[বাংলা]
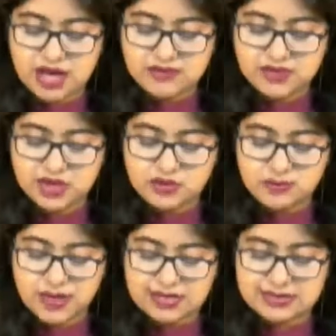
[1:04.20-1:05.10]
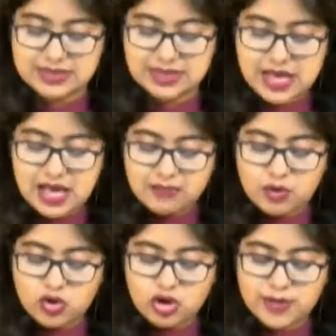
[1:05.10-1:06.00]
অ্যাভিনিউর বাড়িতে
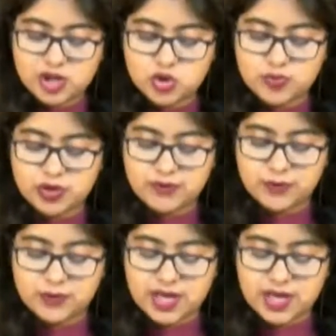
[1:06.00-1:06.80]
মঙ্গলবার দুপুরে ফোন